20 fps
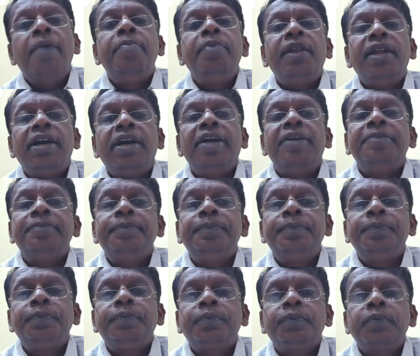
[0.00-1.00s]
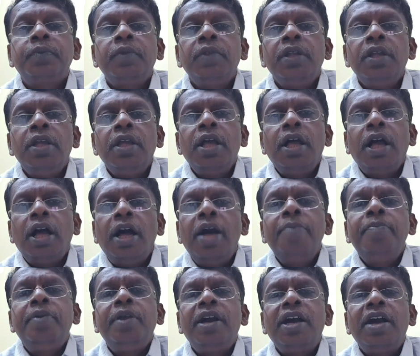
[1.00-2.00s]
ஆப்ரஹாம்
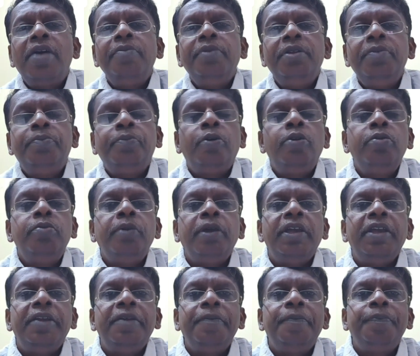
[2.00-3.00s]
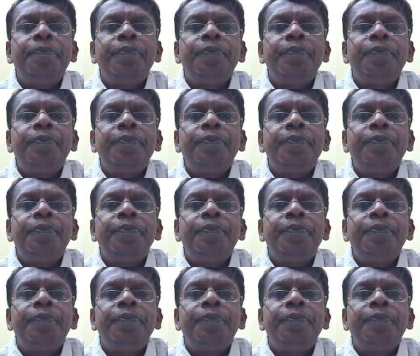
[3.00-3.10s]
ஆப்ரஹாமின் பொறுமை